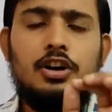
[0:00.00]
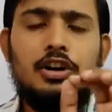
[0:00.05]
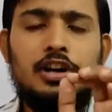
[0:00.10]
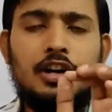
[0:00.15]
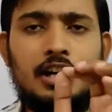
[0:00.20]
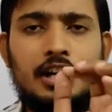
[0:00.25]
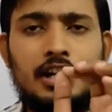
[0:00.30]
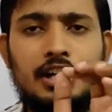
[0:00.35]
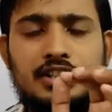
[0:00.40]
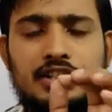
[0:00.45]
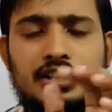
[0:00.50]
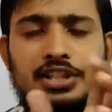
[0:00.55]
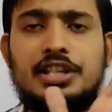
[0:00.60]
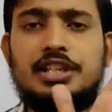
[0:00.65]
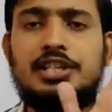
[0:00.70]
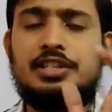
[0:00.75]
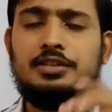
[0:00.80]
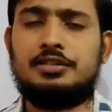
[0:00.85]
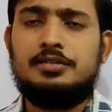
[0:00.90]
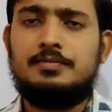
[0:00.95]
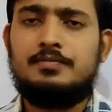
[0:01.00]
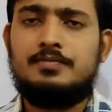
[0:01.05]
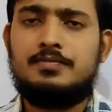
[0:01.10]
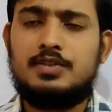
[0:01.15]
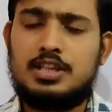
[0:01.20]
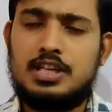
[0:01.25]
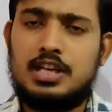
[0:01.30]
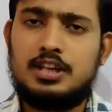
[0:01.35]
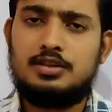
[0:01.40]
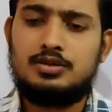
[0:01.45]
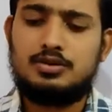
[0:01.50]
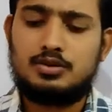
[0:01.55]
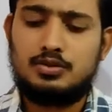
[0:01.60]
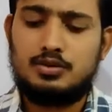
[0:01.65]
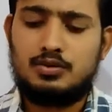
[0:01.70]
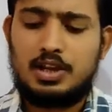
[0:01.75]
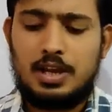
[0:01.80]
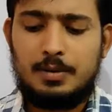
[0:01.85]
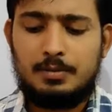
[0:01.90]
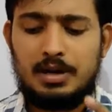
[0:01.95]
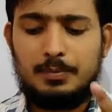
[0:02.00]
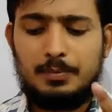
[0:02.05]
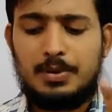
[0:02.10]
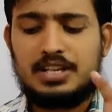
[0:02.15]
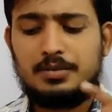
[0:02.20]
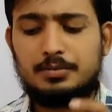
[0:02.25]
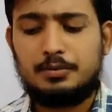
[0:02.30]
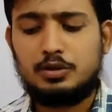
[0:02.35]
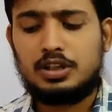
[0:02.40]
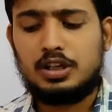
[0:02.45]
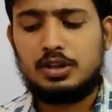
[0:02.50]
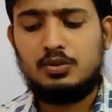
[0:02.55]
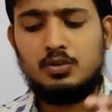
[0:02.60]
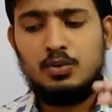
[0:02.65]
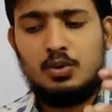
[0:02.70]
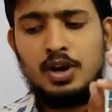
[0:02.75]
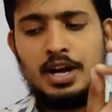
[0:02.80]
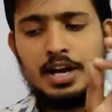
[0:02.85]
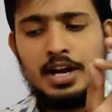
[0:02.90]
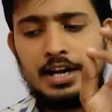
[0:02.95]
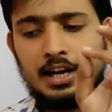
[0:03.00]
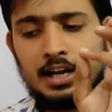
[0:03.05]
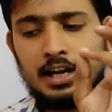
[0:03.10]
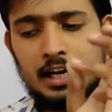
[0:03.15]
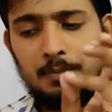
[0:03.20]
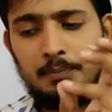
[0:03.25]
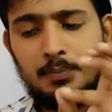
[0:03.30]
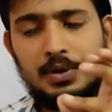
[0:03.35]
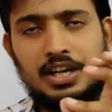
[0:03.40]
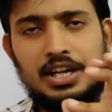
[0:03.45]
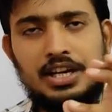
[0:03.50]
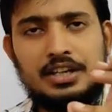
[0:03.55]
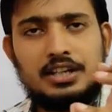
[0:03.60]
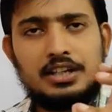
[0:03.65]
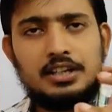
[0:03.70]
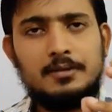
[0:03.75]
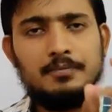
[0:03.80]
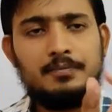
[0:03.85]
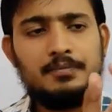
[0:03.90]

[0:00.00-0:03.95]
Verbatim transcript: रिसीड जी हाँ दोस्तों एक बार फिर से बोलता हूं रिपीट